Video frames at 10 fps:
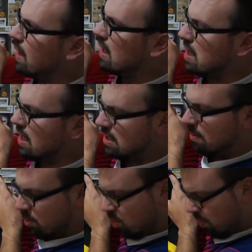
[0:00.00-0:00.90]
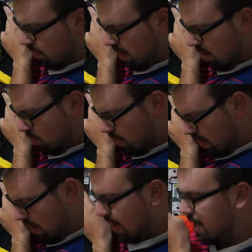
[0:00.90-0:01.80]
Las siglas de
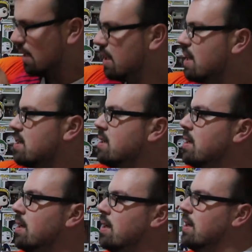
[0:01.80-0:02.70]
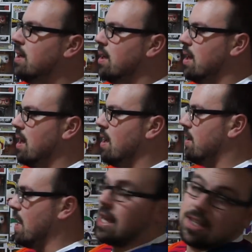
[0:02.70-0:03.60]
BVB ahí atrás, eh,
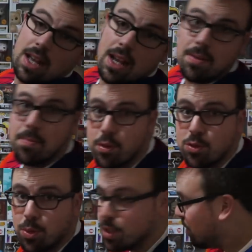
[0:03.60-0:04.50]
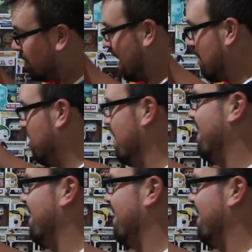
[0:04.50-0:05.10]
talla XL, por supuesto, claro,